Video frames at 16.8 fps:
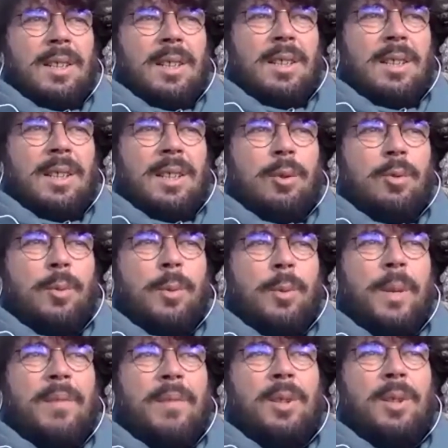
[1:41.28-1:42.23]
logements
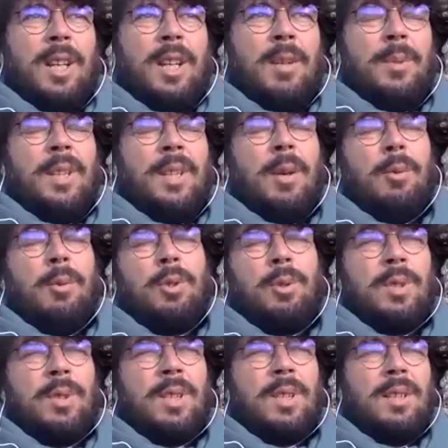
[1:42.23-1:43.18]
pavillonnaires. Et puis, il y a autre
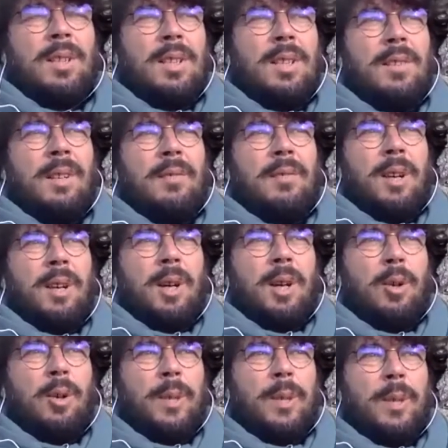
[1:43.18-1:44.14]
chose qu'il va
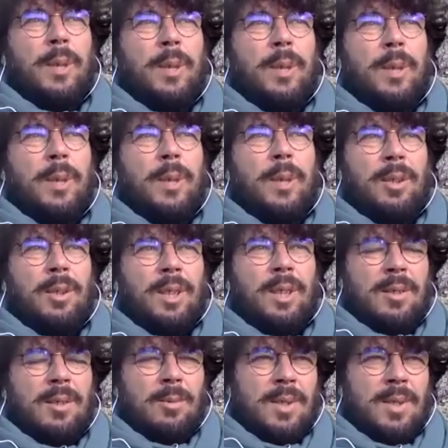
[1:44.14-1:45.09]
falloir remettre en
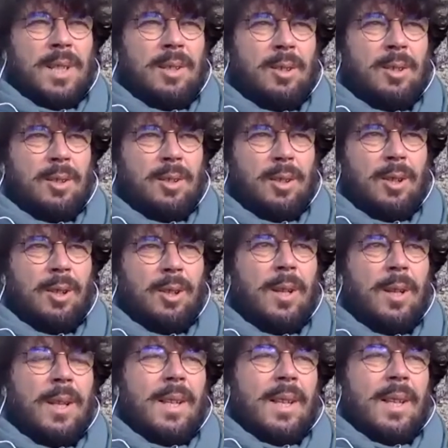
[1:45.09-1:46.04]
question, c'est notre... Euh,
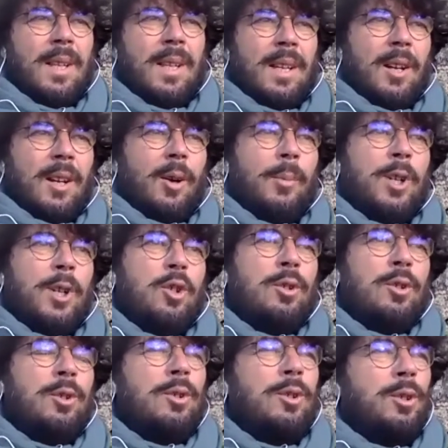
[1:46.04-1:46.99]
alors moi,
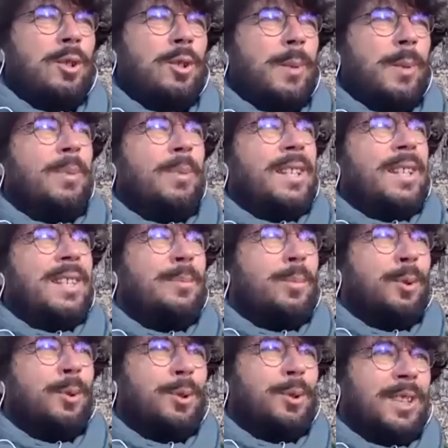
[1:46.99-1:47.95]
je suis, mal placé
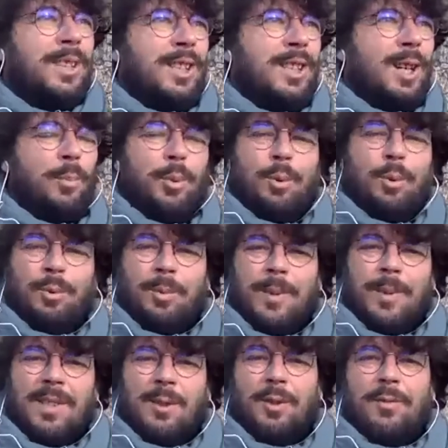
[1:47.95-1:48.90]
pour le dire, j'ai un peu honte
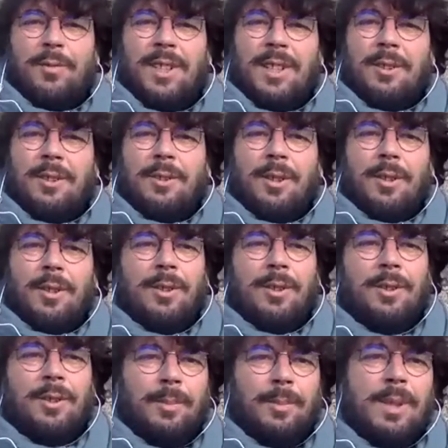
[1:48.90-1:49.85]
parce que je vis dans,
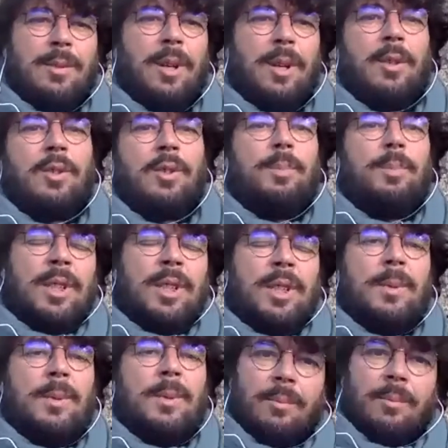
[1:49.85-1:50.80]
une maison. Alors j'ai une petite
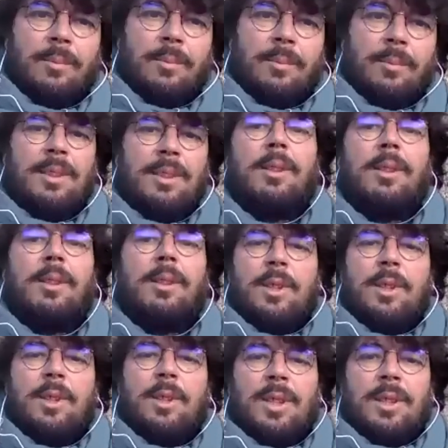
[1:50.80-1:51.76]
maison, si quand même, j'ai une
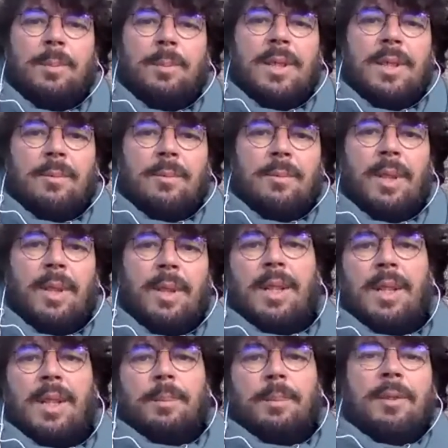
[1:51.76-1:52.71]
petite maison,
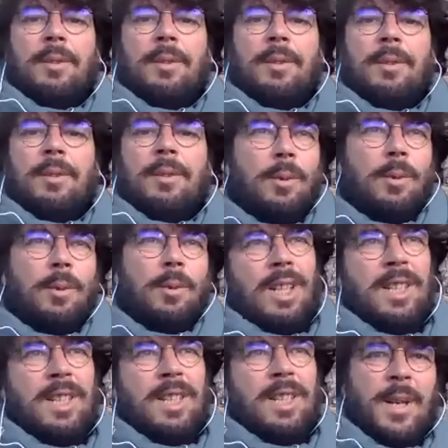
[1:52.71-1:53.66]
mais effectivement, j'ai de
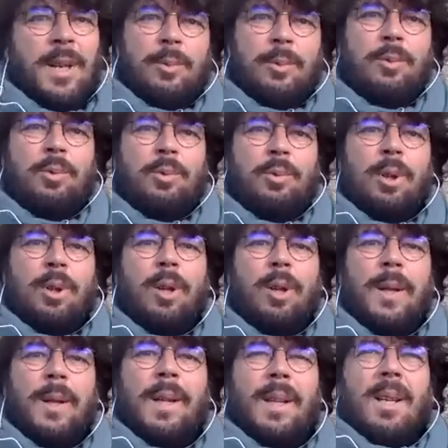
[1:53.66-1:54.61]
l'espace autour
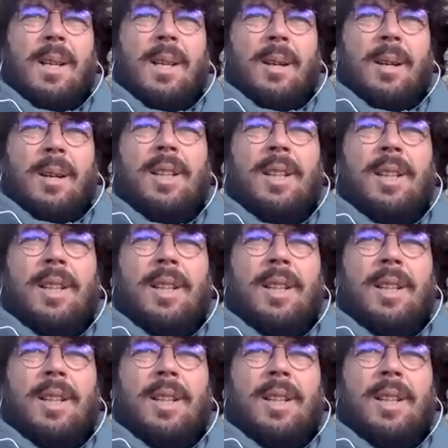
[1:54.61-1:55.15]
qui est